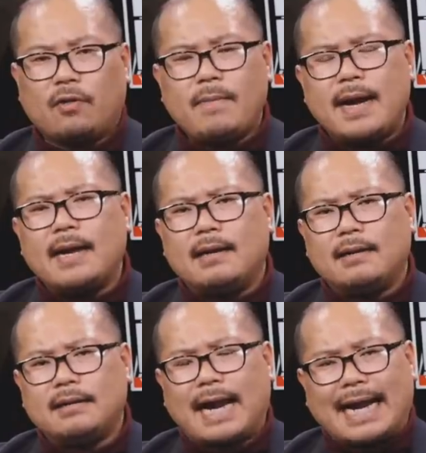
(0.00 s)

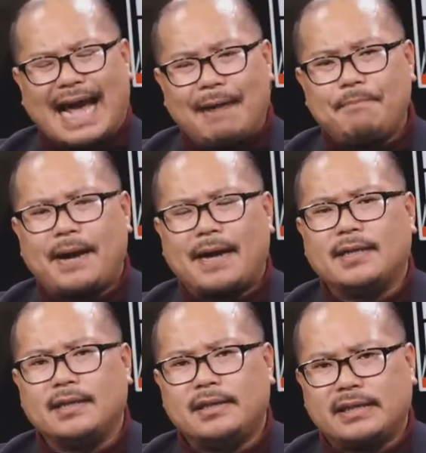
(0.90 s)
정말 나라
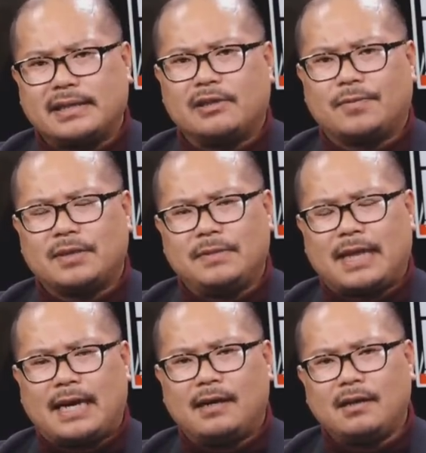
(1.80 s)
안팎이
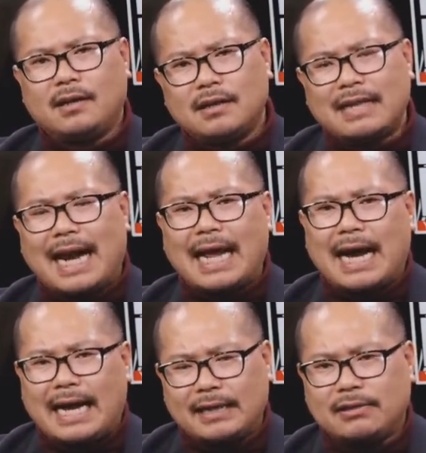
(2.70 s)
시끄럽습니다.
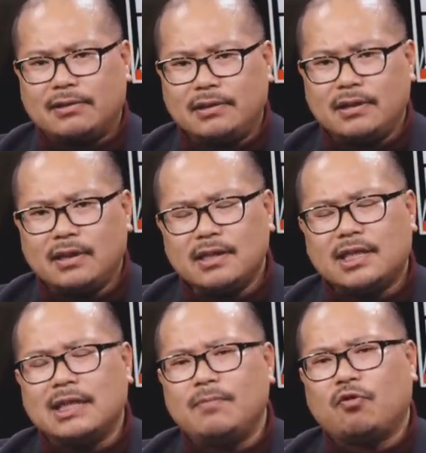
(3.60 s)
나라 안에서는
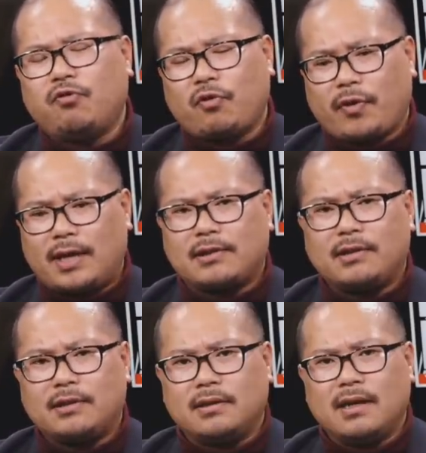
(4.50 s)
지금
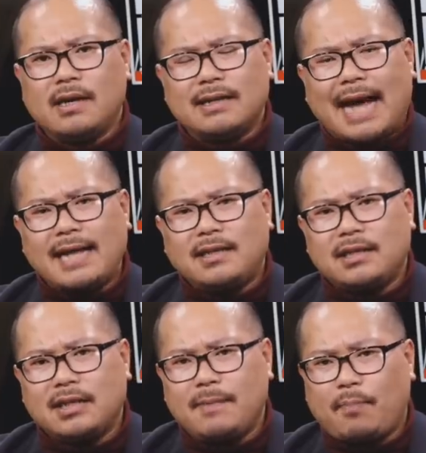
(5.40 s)
국회에서는
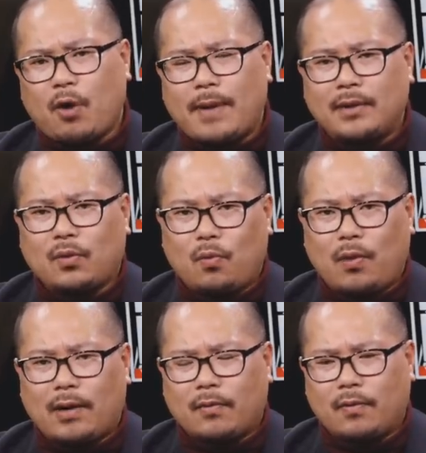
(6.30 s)
날치기 법안
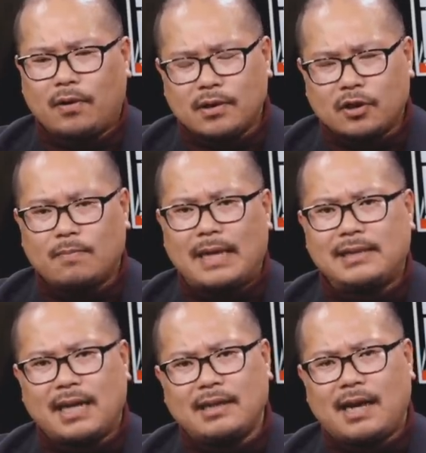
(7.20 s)
통과로 정말
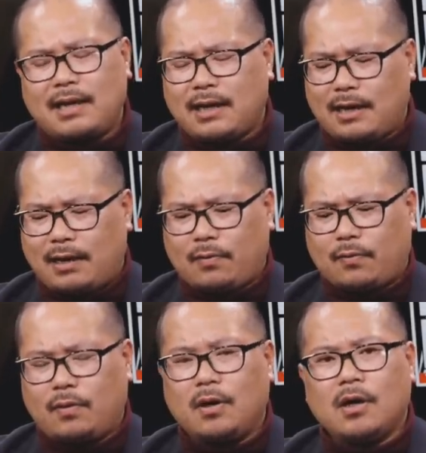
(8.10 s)
쌩난리가
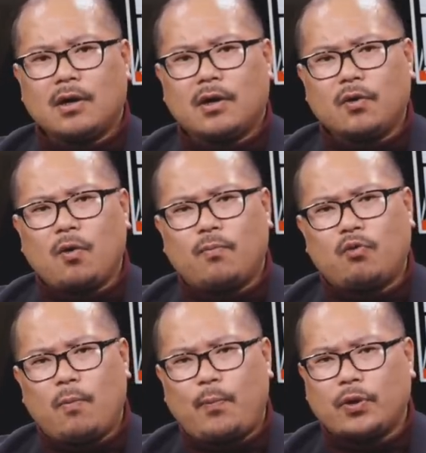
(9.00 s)
났고 그리고
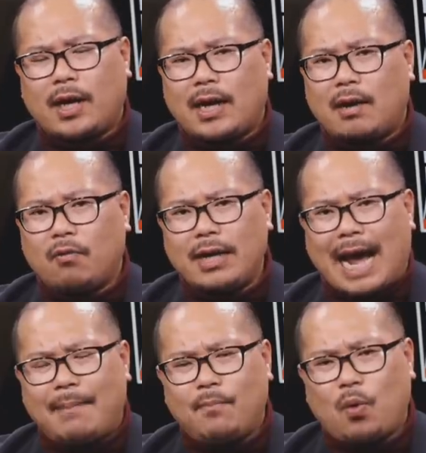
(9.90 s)
무엇보다 우리
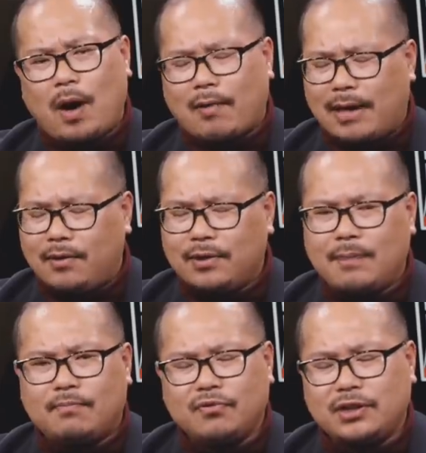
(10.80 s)
안보와
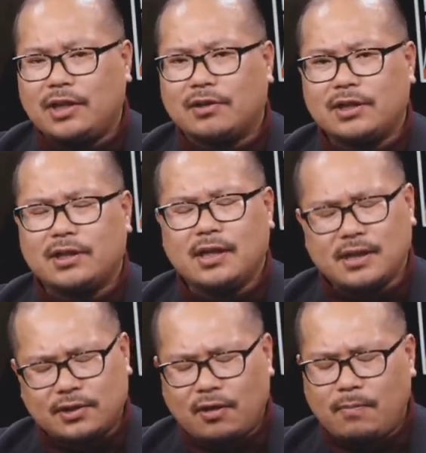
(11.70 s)
관련된 문제 역시
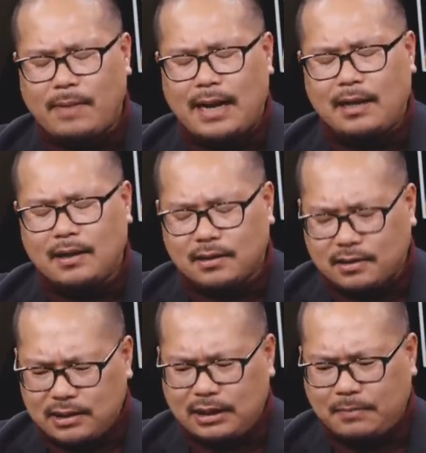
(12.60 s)
정말
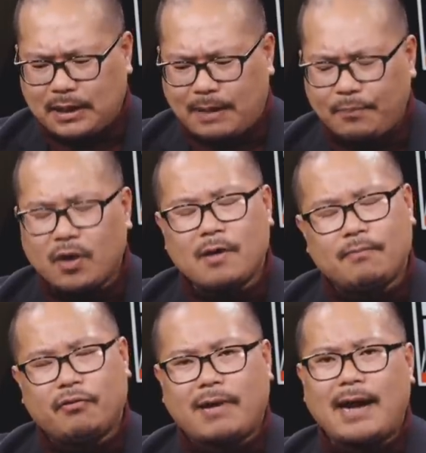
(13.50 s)
큰일입니다.
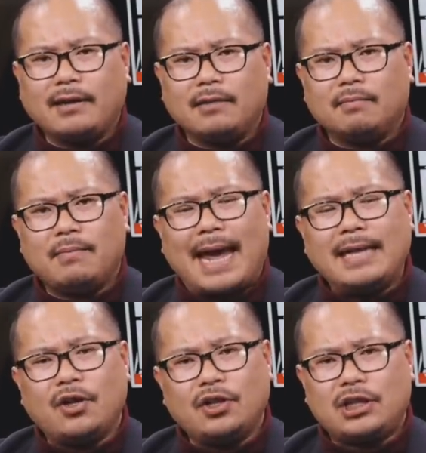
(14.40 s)
북한은
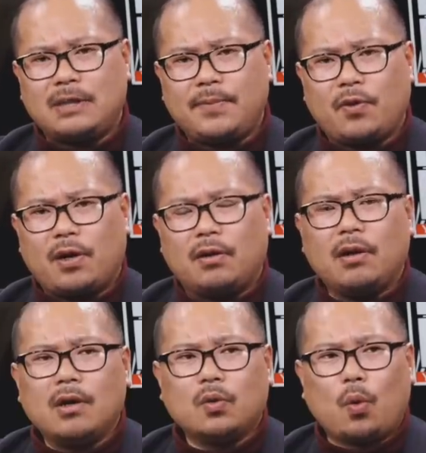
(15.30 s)
매년 12월
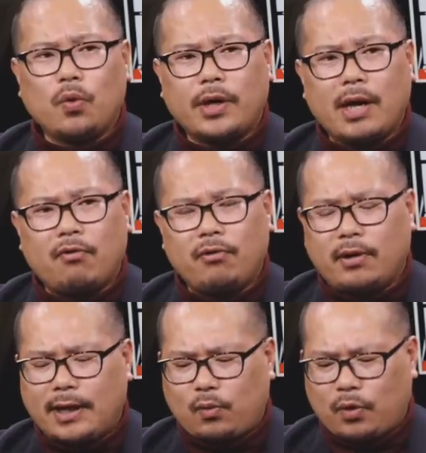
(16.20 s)

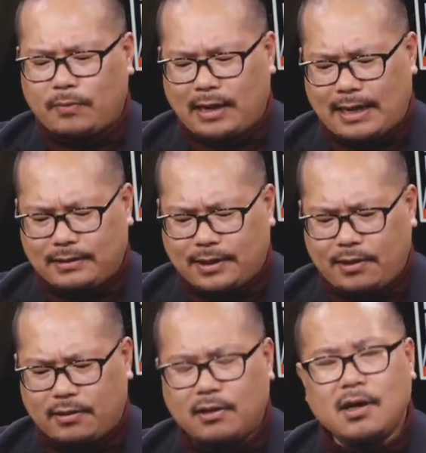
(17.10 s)
동계훈련에 돌입을
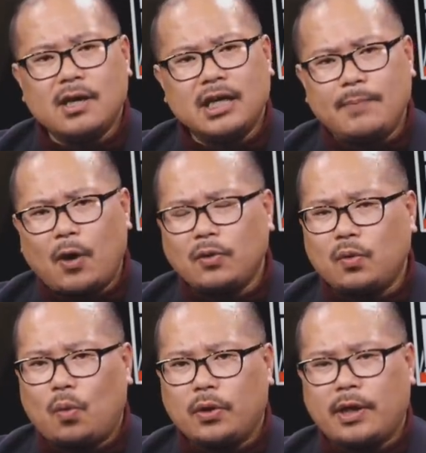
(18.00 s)
하는데요. 이번
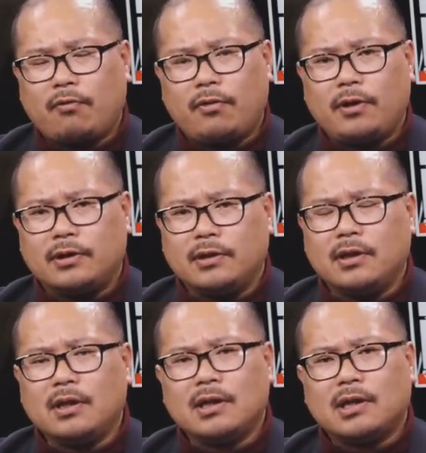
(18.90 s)
동계훈련은
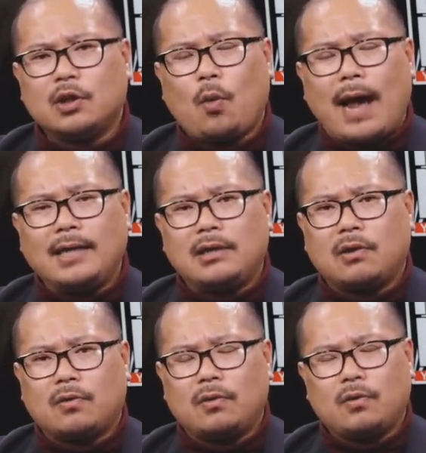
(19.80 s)
그동안
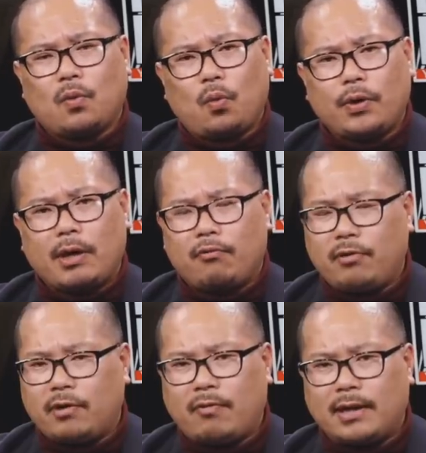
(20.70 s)
있었던
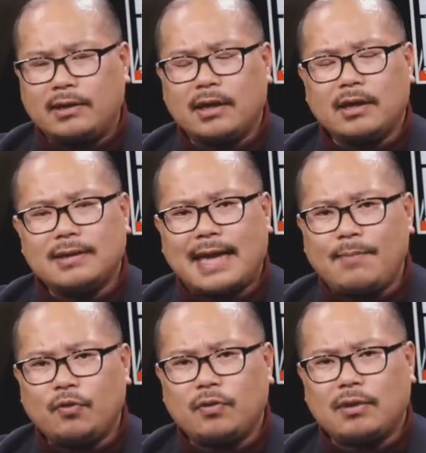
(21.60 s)
동계훈련과는
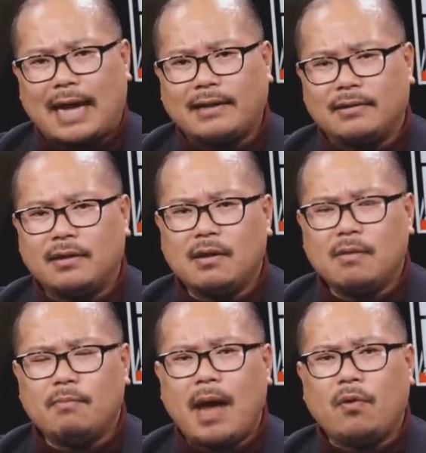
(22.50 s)
사뭇 다른
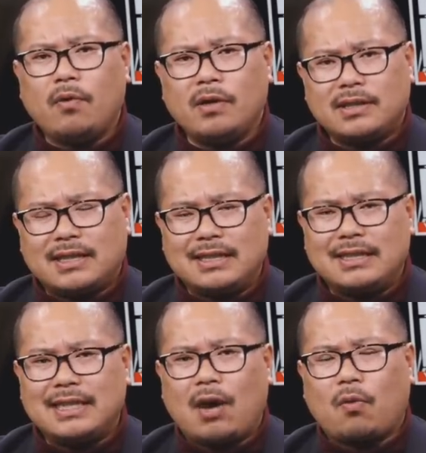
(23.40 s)
매우
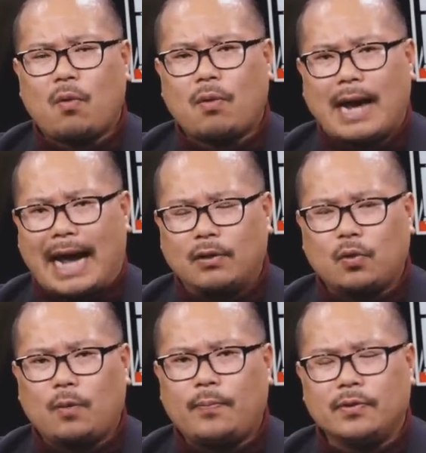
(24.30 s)
진지하고
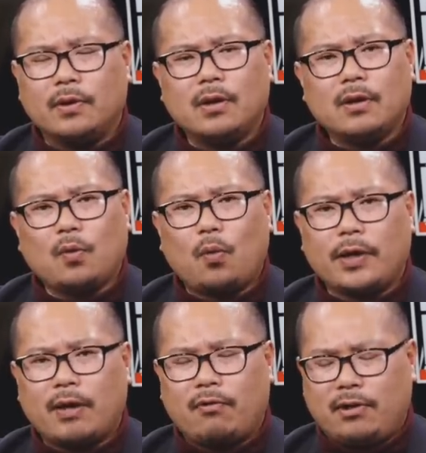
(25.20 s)
강도 높은
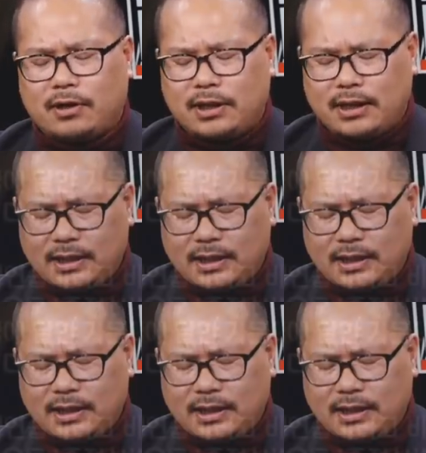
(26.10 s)
동계훈련이